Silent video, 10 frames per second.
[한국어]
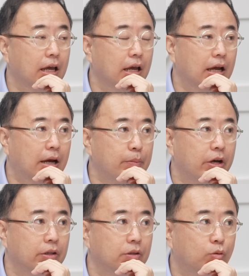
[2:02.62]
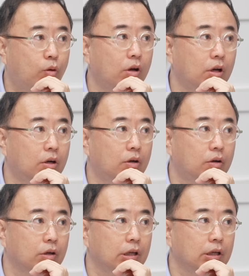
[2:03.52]
하면
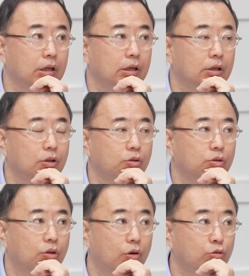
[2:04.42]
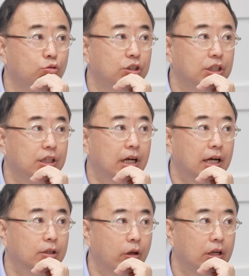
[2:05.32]
권력이 더
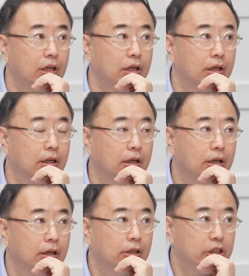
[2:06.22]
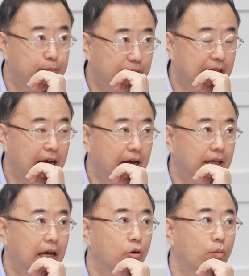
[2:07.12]
유지가 되기
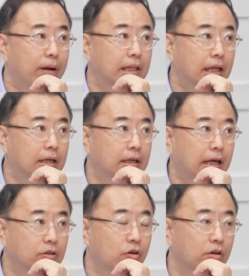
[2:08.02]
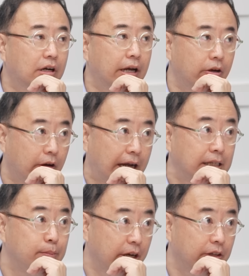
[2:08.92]
쉽다라고 판단을 하는 걸까요?
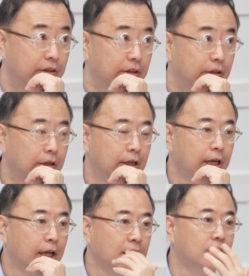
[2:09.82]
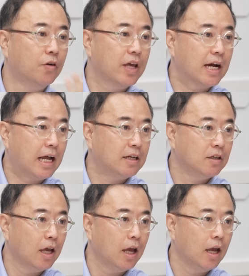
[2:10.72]
아니면 이렇게 가는 게